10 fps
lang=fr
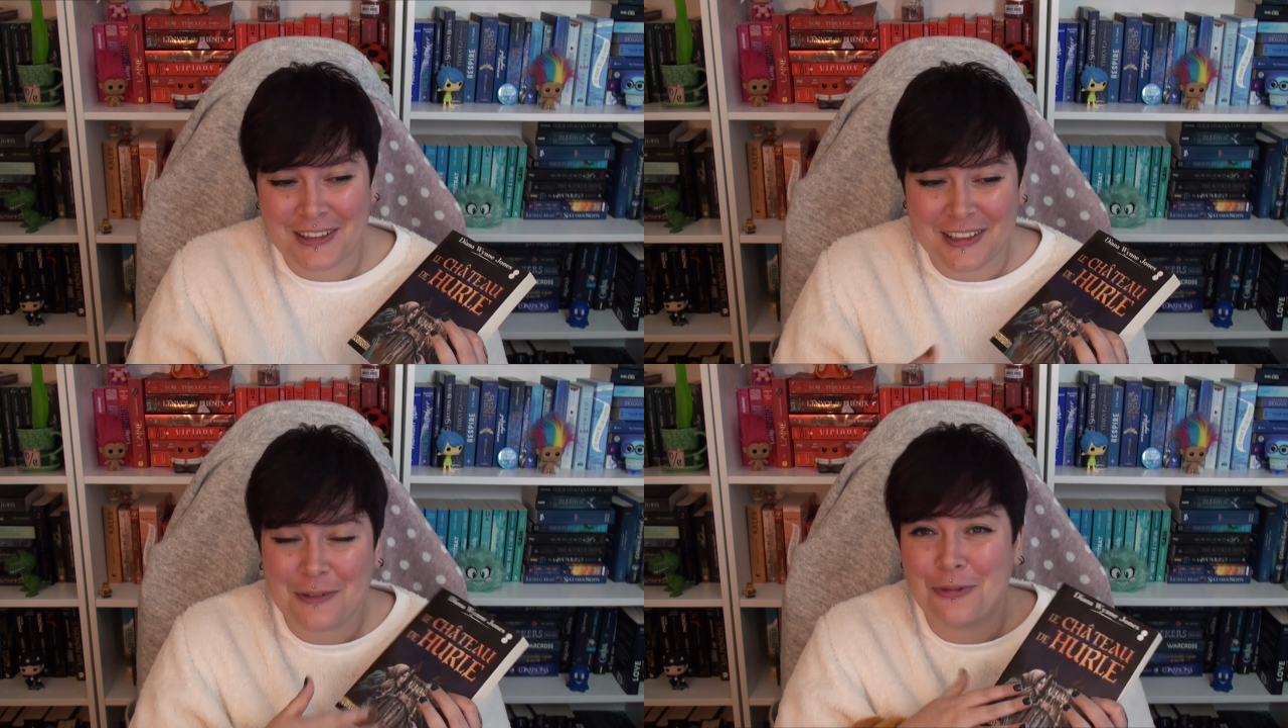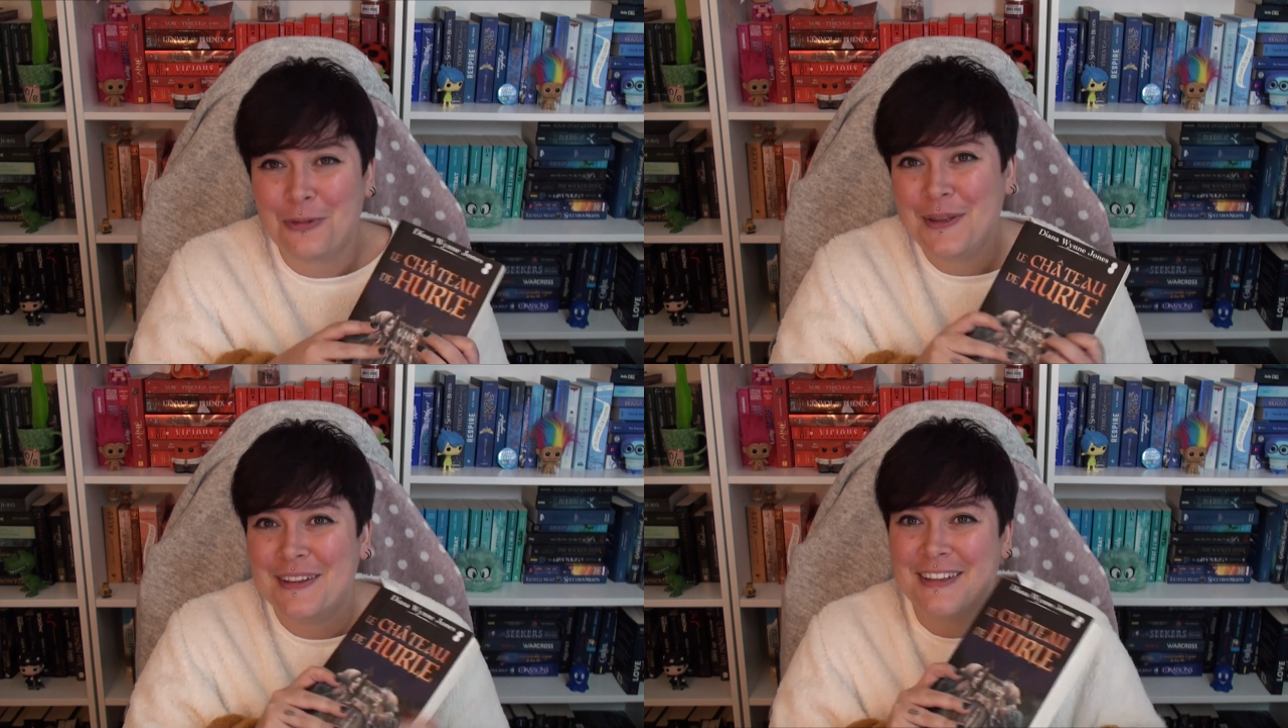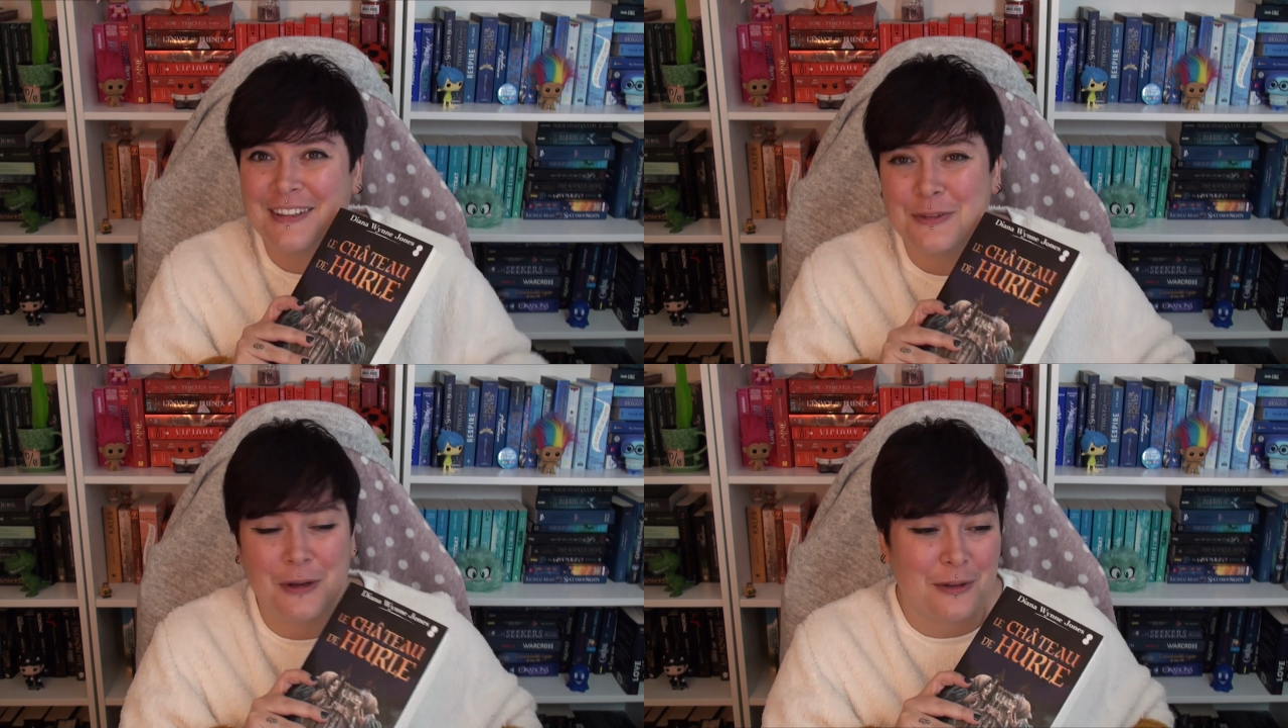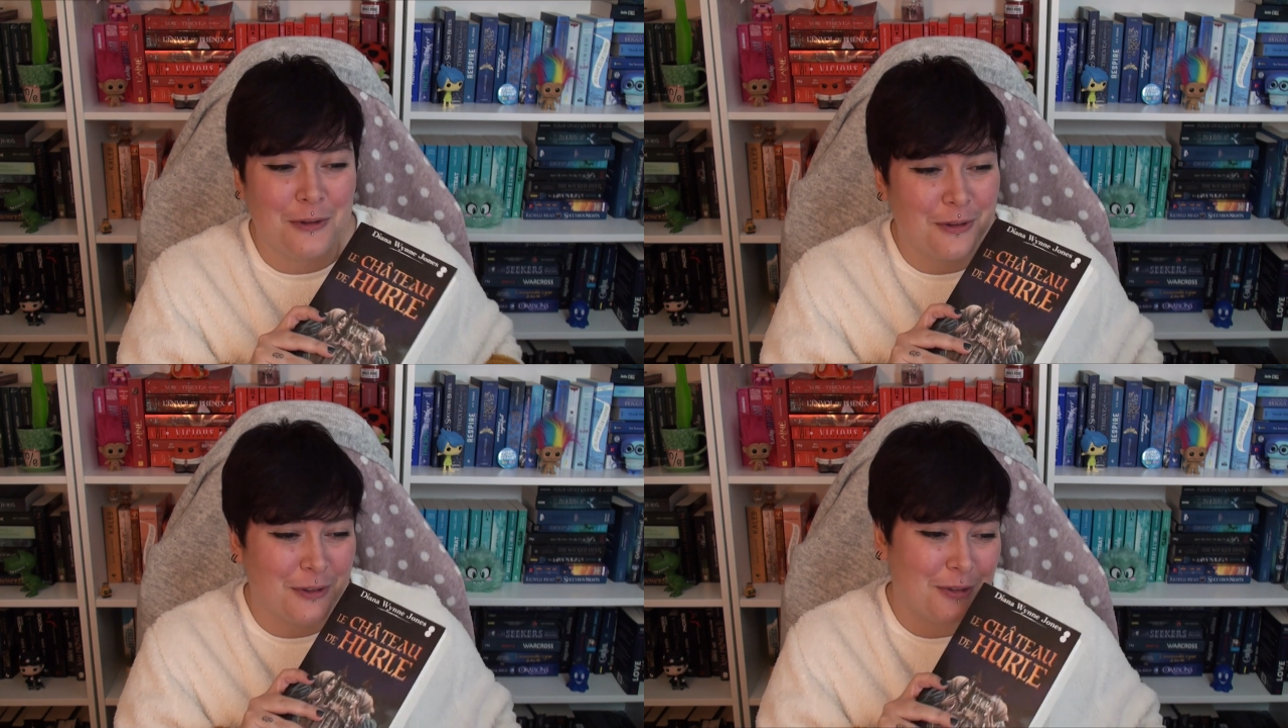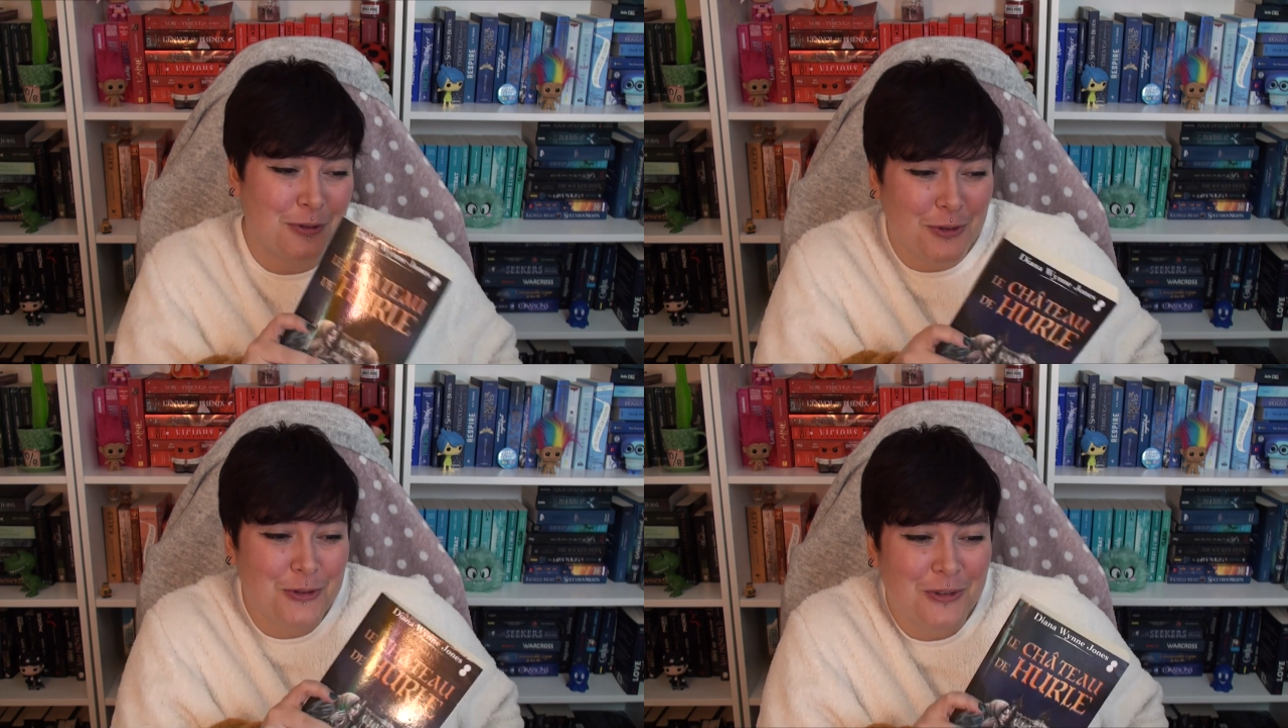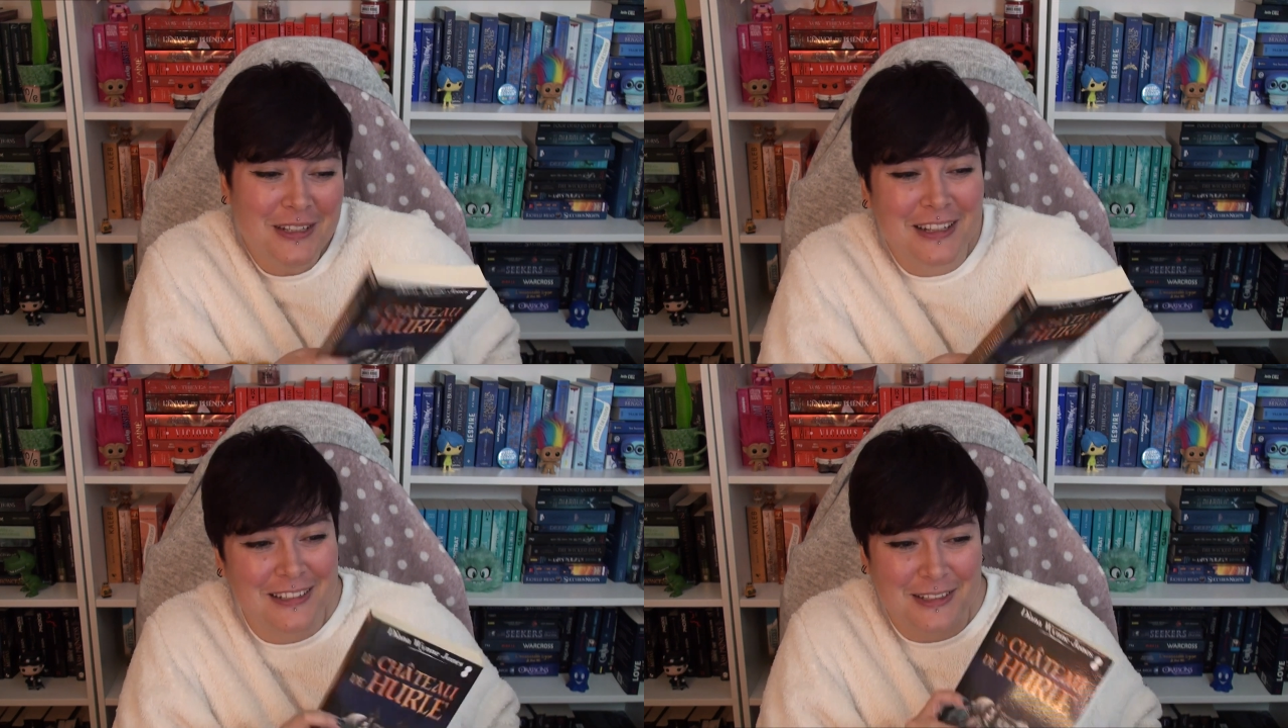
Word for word: est très fluide et ce que je te lis là,